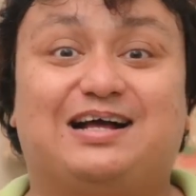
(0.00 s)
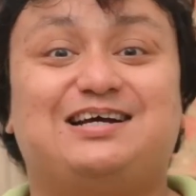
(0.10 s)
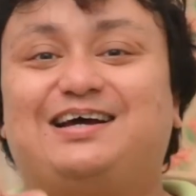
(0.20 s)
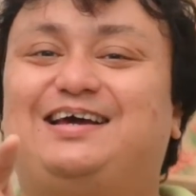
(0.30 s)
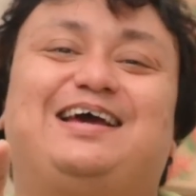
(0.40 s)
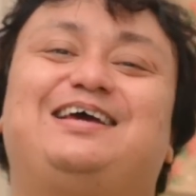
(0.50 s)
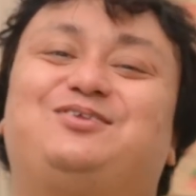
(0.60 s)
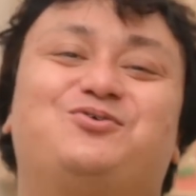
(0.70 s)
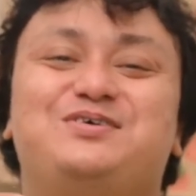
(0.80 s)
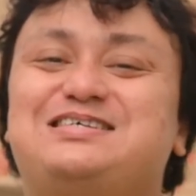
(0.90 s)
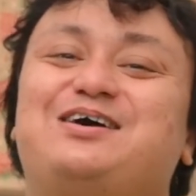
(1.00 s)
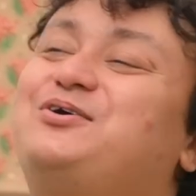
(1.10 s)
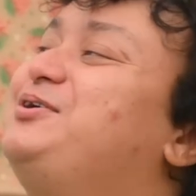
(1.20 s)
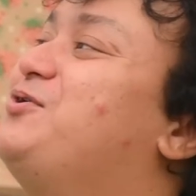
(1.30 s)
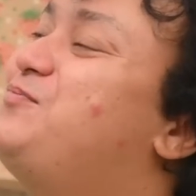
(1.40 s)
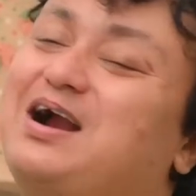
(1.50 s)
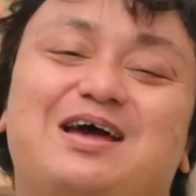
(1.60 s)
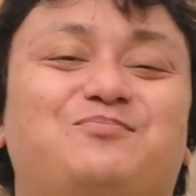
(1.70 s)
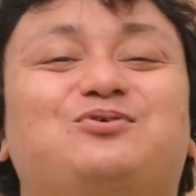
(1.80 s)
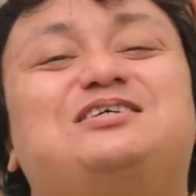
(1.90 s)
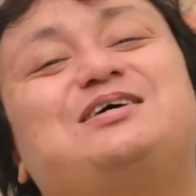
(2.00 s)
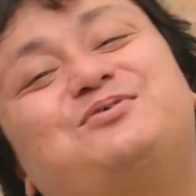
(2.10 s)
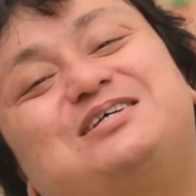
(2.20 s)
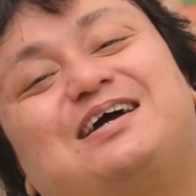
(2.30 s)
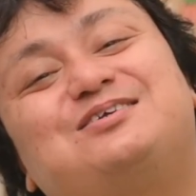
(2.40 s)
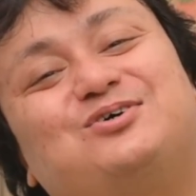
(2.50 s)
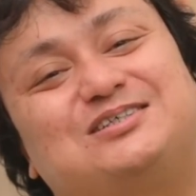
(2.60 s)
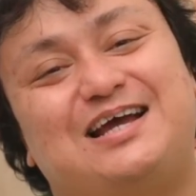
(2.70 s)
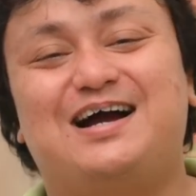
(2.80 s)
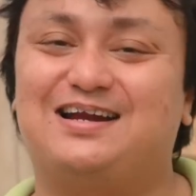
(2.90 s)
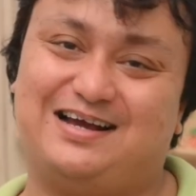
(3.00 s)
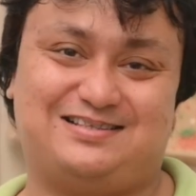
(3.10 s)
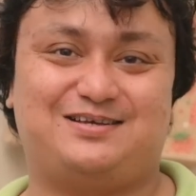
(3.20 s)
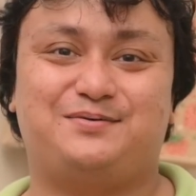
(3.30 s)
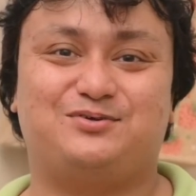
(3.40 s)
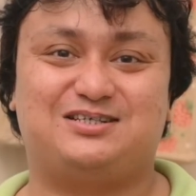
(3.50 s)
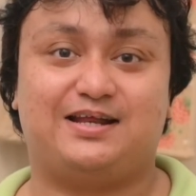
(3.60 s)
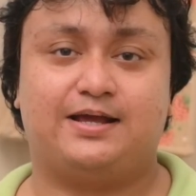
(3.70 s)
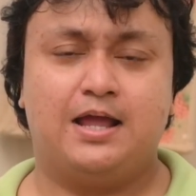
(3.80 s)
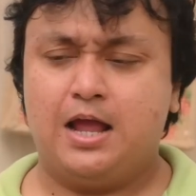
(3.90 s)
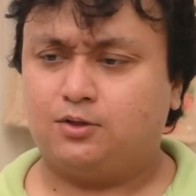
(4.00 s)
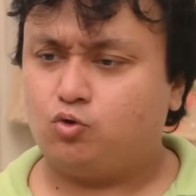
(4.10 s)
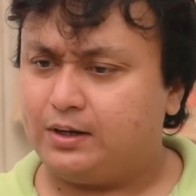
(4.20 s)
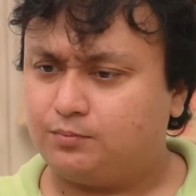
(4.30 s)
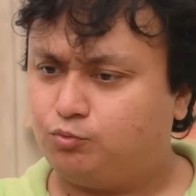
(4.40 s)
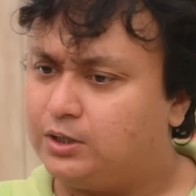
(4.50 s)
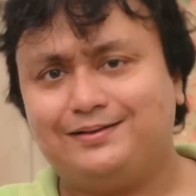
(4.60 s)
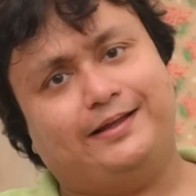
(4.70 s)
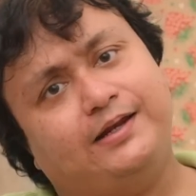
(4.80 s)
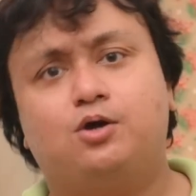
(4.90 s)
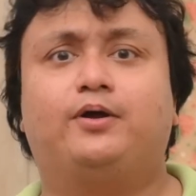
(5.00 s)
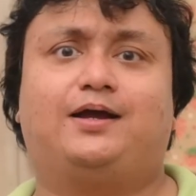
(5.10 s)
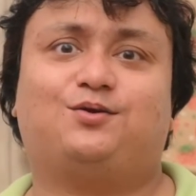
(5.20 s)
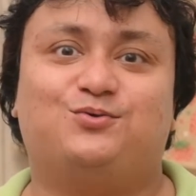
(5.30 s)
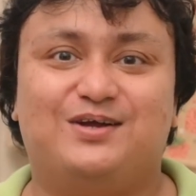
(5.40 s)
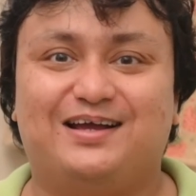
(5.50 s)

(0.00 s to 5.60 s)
আচ্ছা এই তুমি যে ওই ওপাড়ায় পঁচিশে বৈশাখের জলসায় গান গাইতে যাবে বলছিলে তোমার বোধহয় দেরি হয়ে গেল